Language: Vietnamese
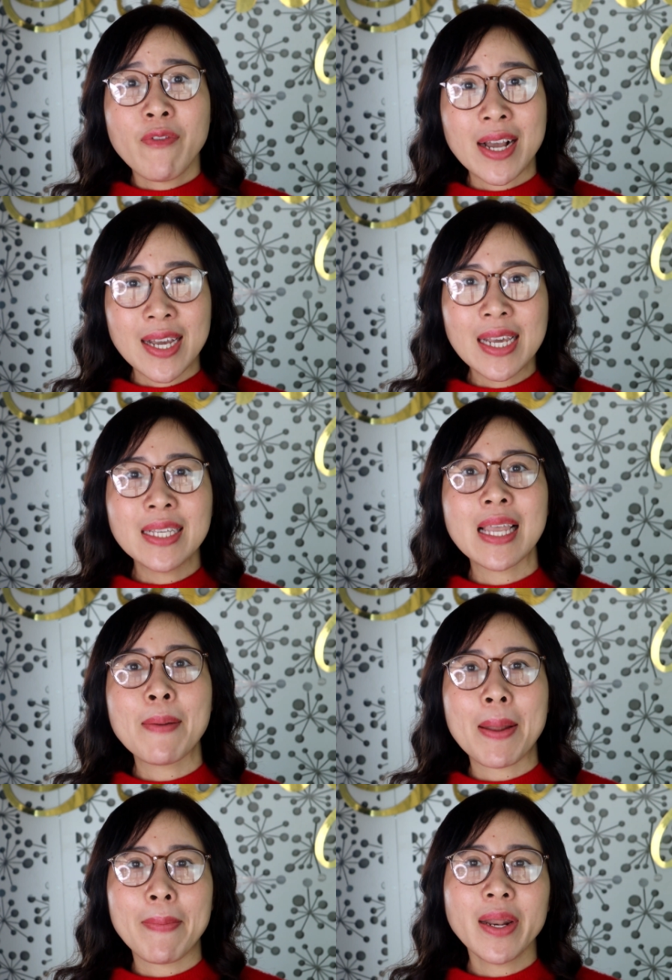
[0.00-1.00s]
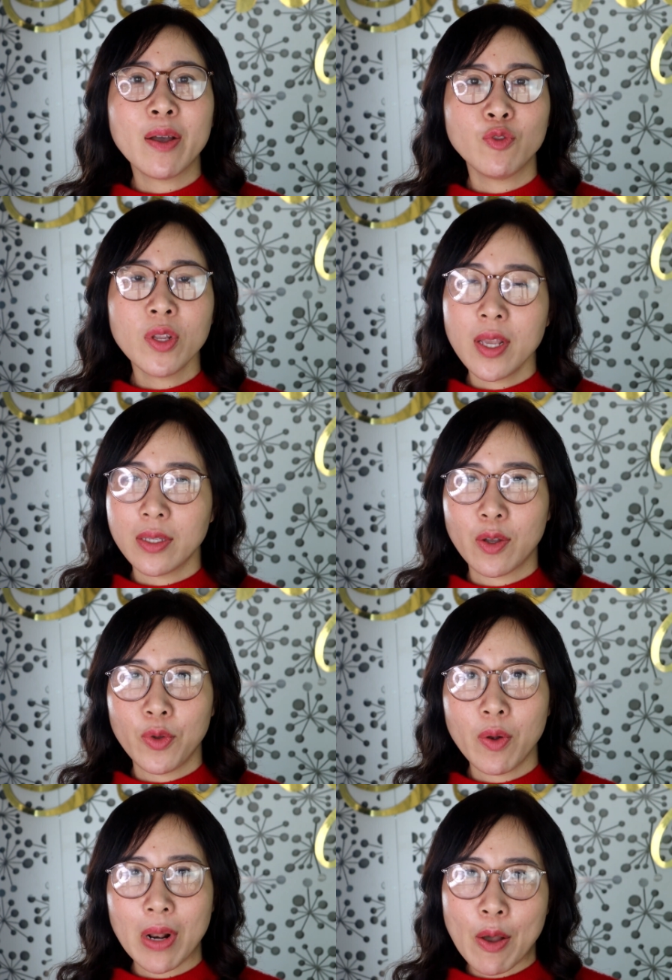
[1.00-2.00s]
Và khi da bạn bắt đầu xuất hiện
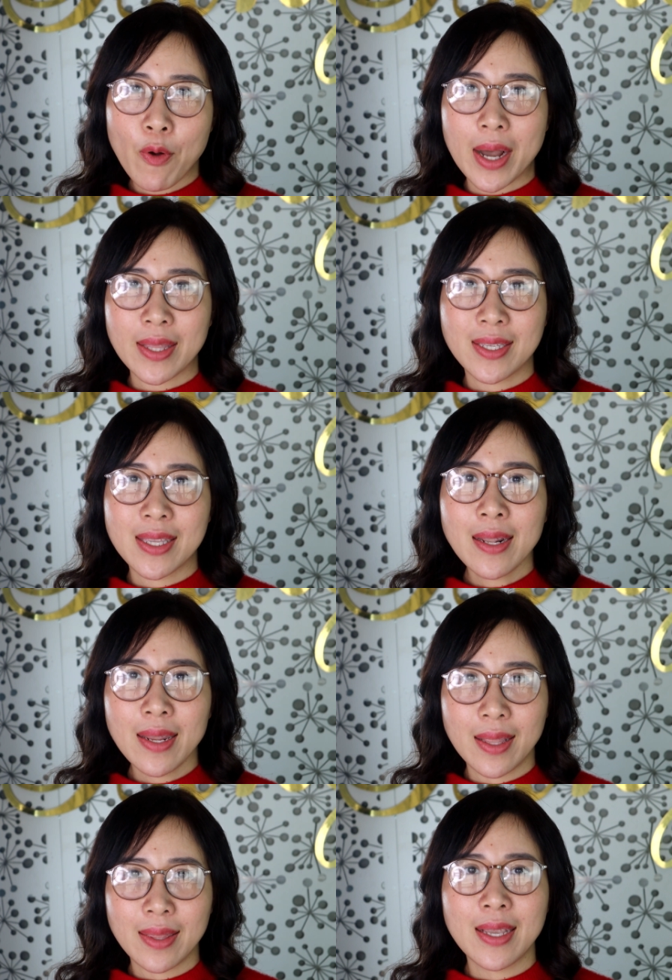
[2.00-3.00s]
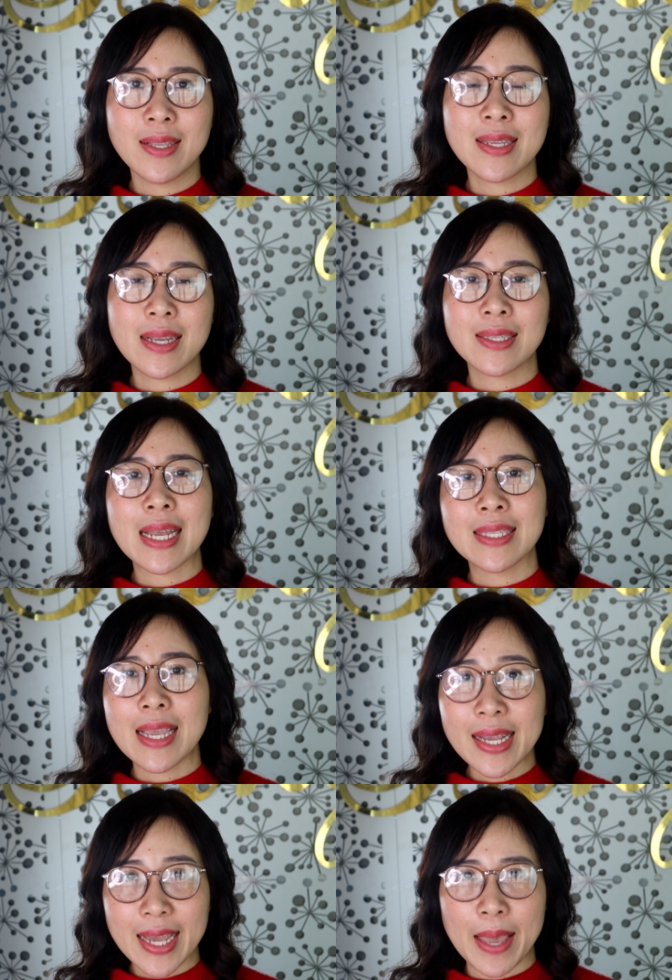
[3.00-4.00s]
dấu hiệu lão hóa thì dẫn đến tình trạng da
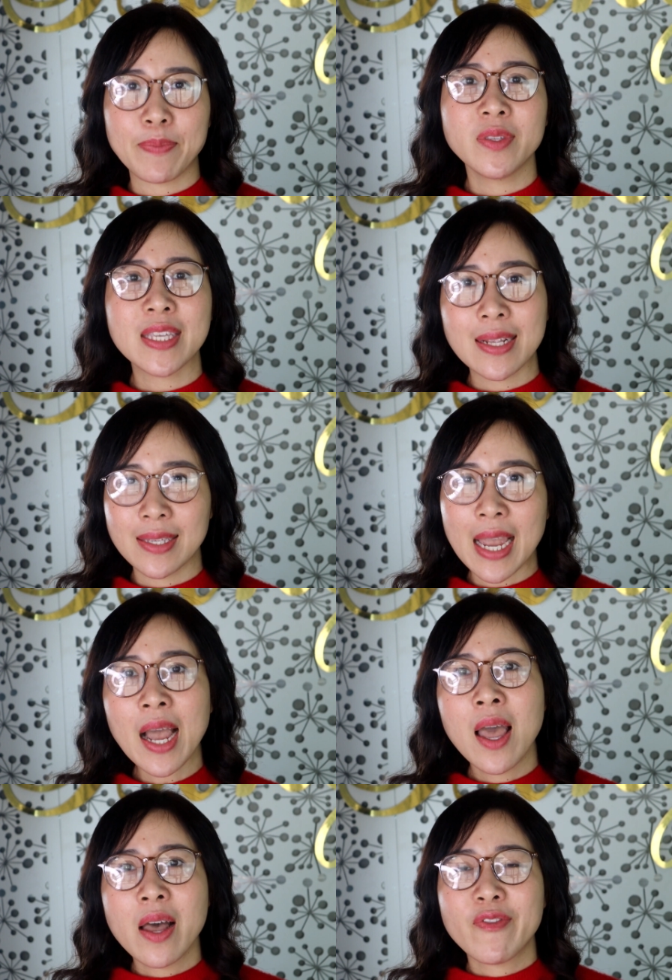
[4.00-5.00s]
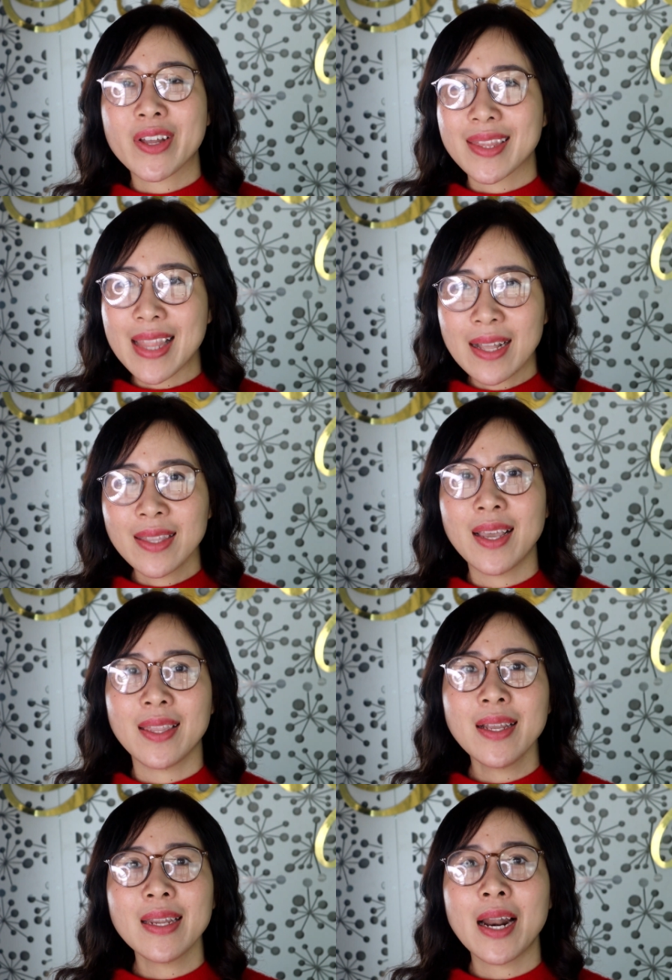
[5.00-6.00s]
sẽ kém săn chắc và tăng
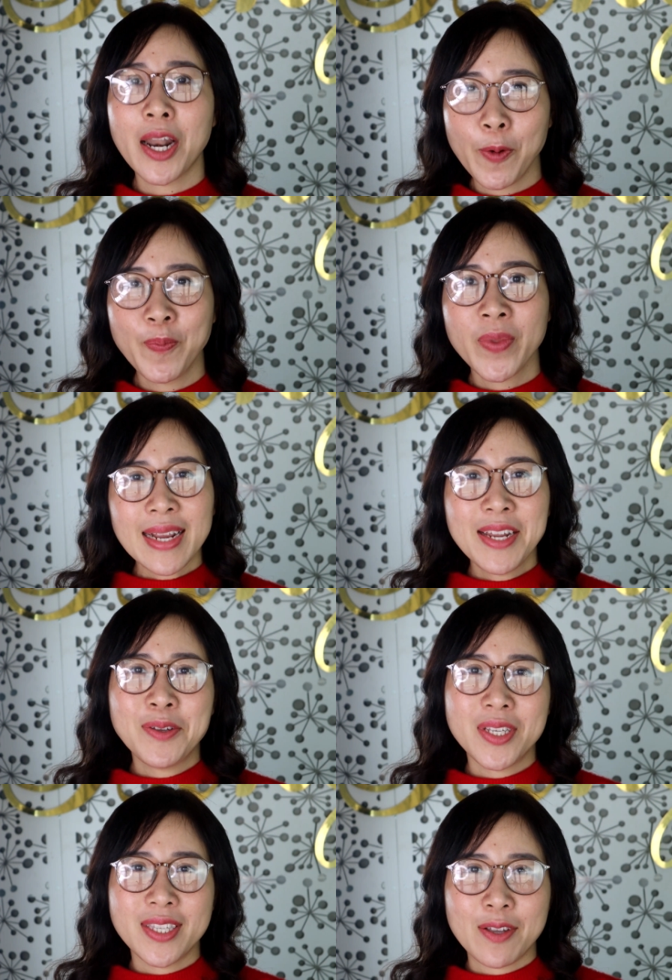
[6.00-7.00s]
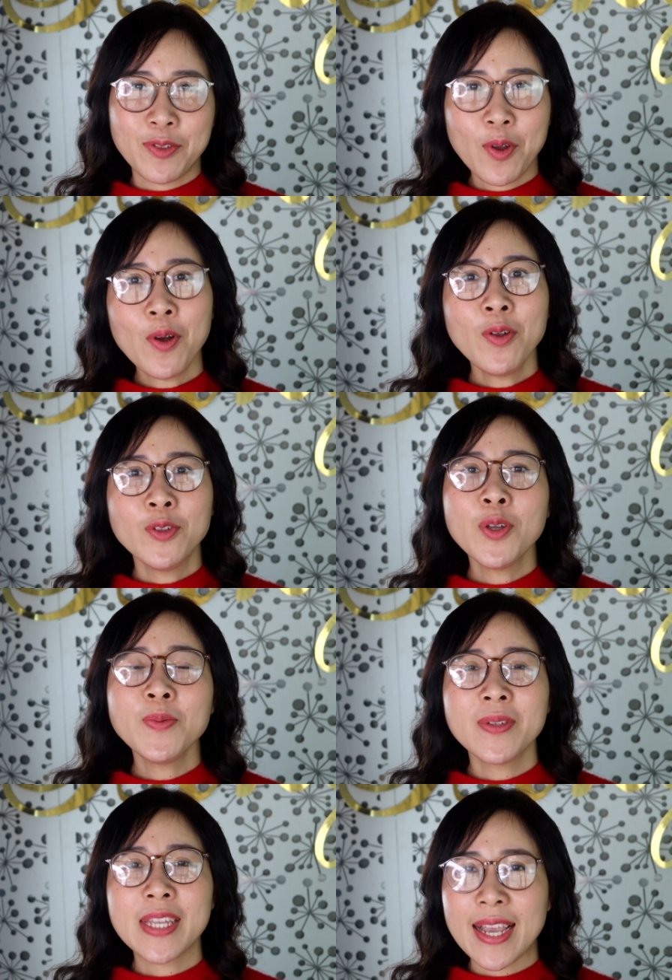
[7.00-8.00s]
thể tích nang lông. Cách điều trị sẹo rỗ
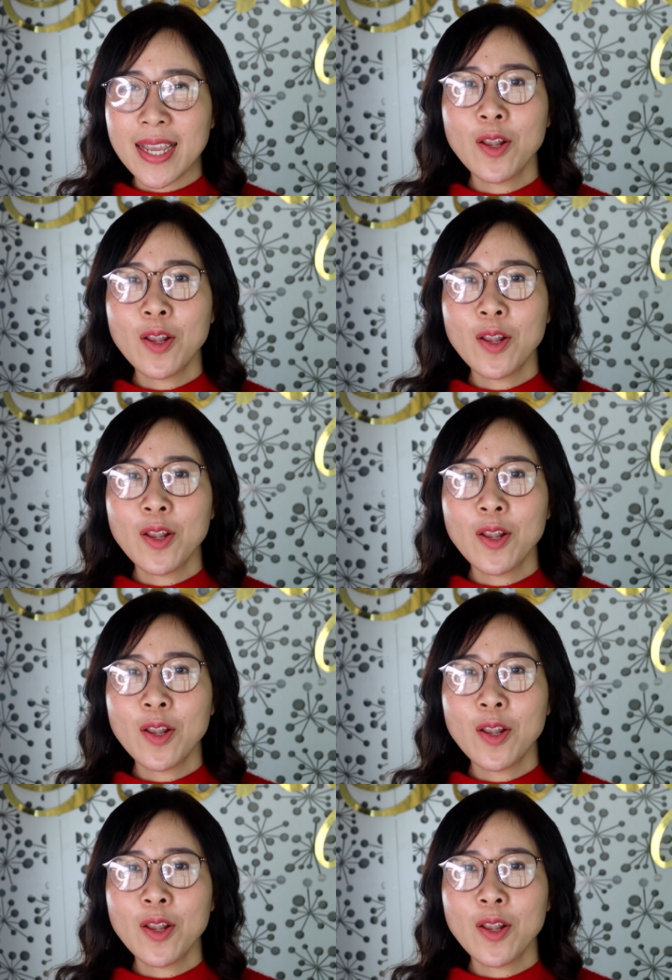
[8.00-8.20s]
giúp xe